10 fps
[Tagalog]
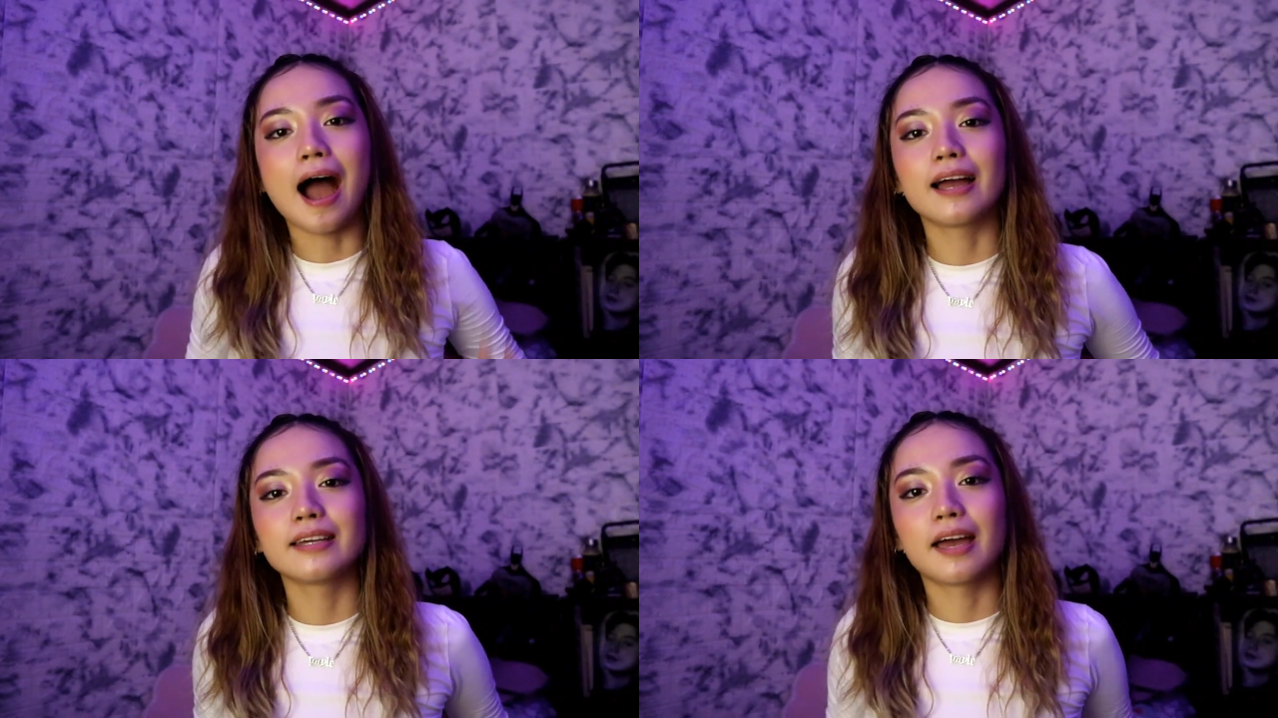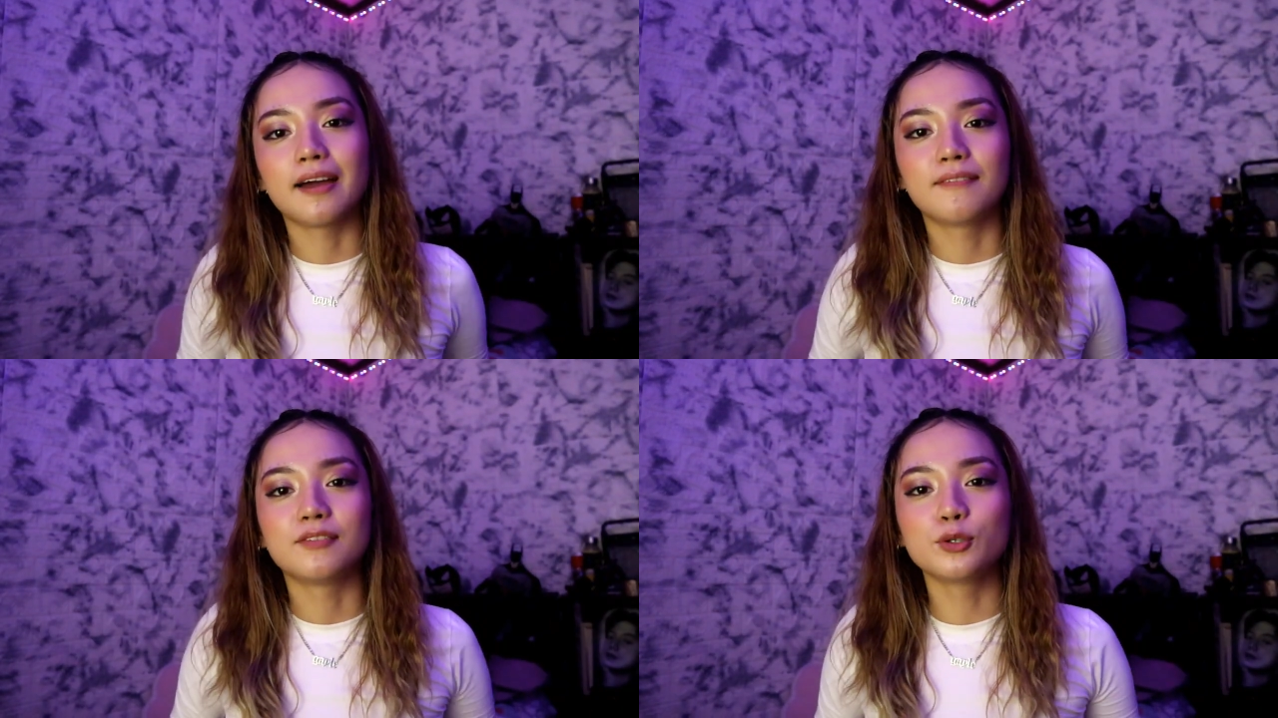Hi
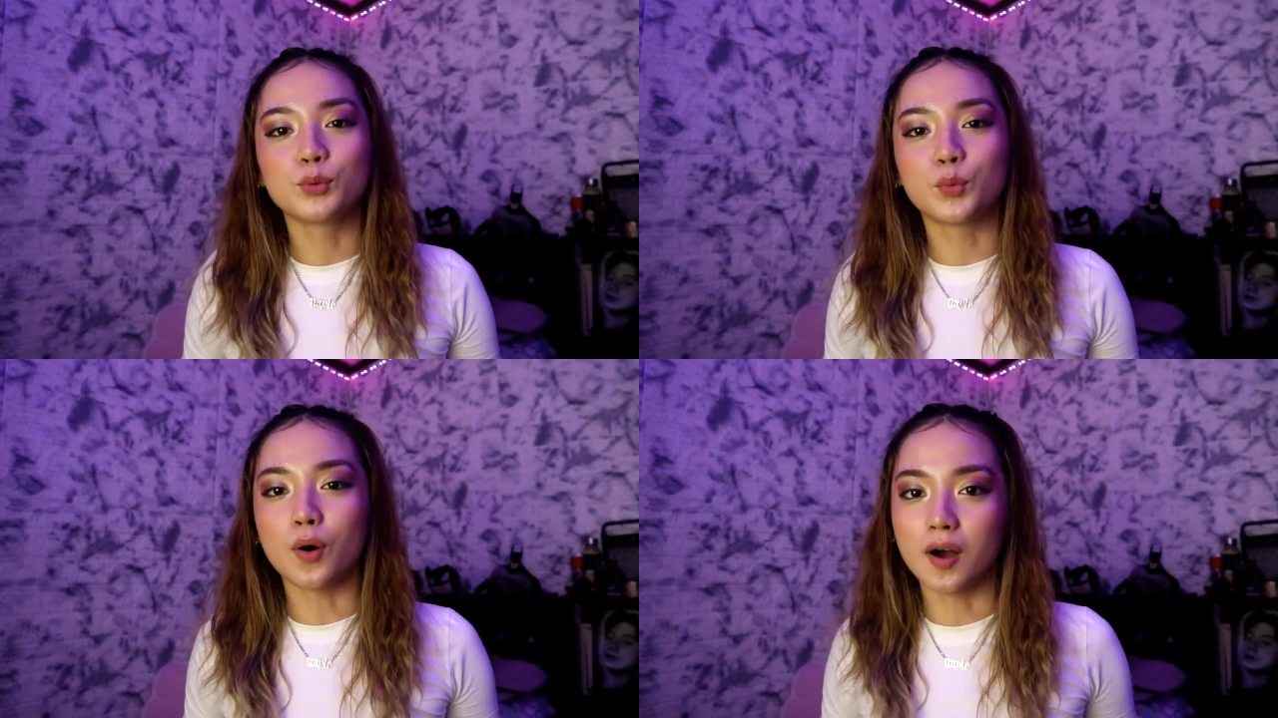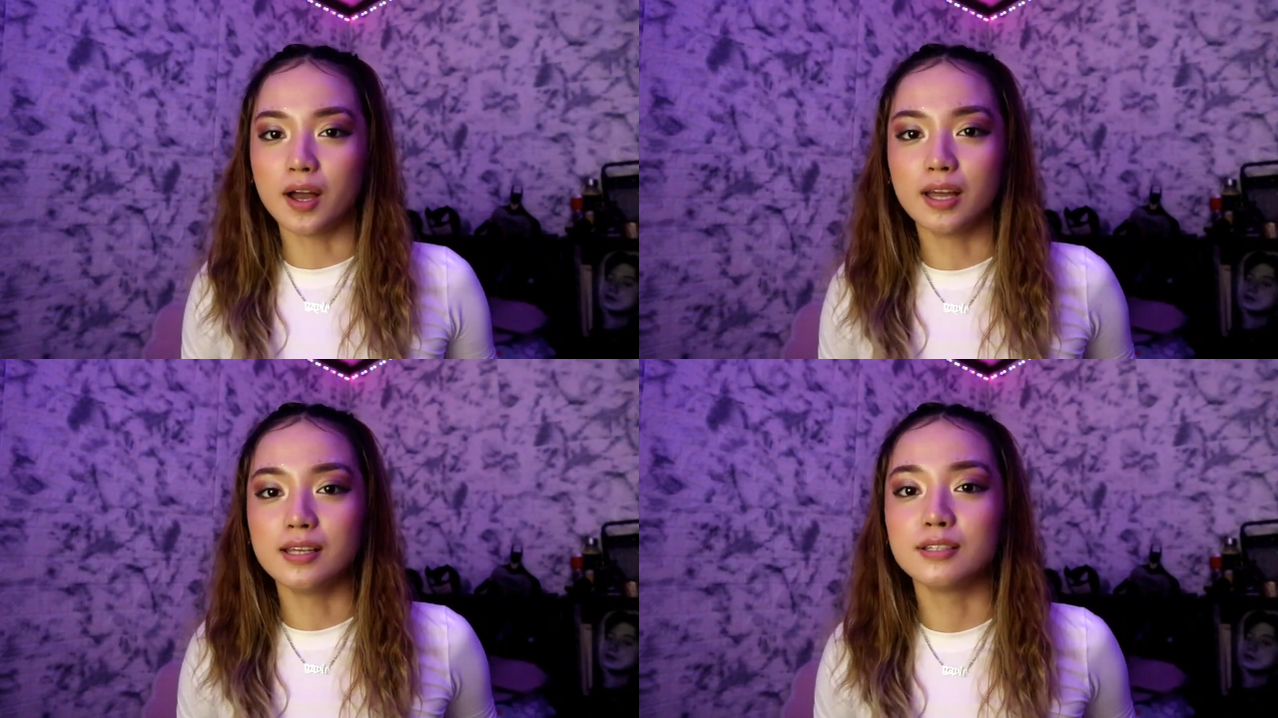
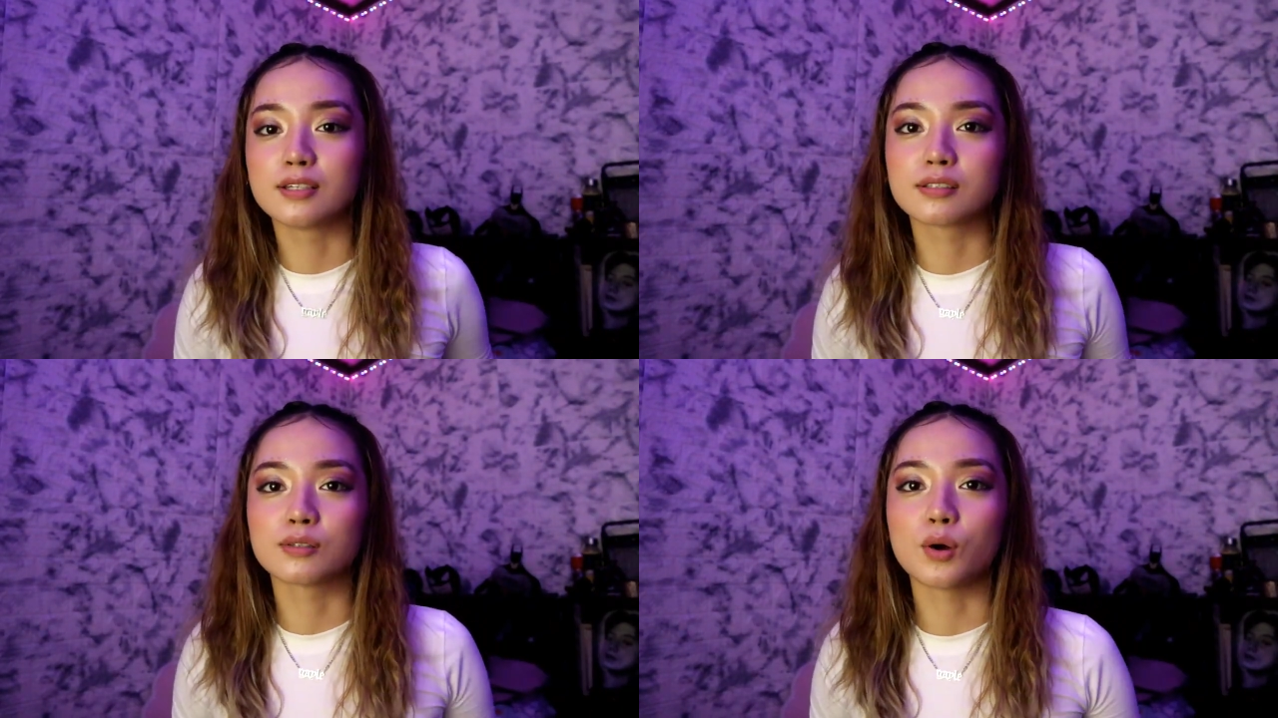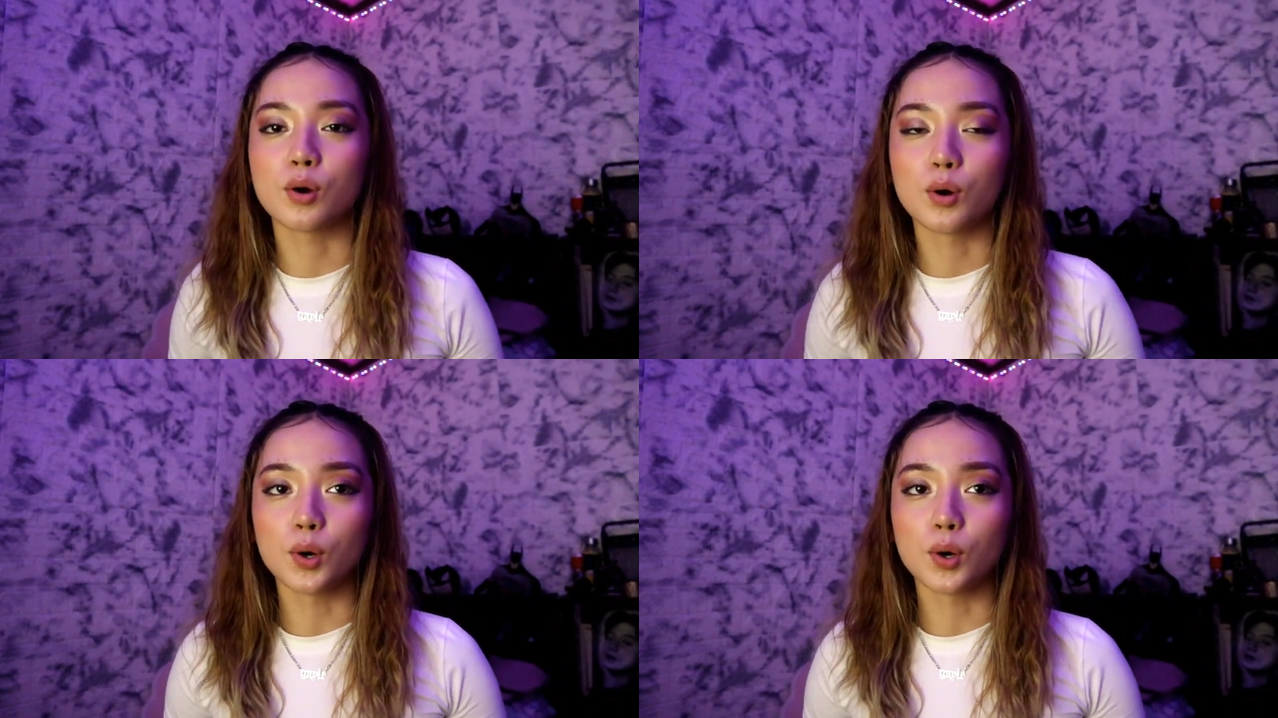everyone! So,